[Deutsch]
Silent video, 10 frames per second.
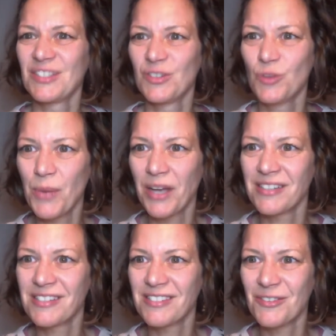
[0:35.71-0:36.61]

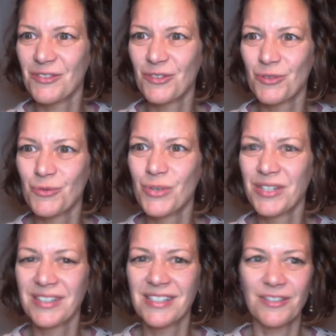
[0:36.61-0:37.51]
super ist und
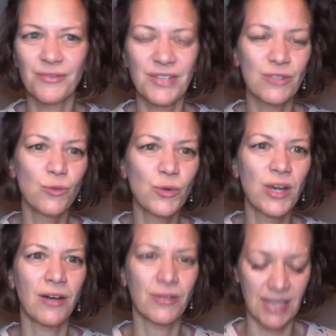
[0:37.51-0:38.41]
gut ist und was du
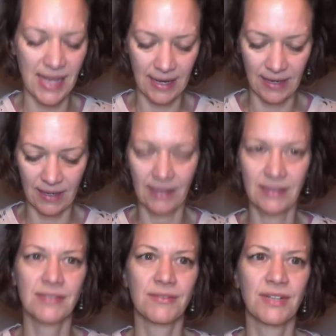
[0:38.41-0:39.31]
daraus lernen
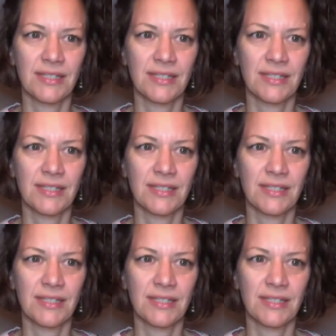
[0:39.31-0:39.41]
kannst,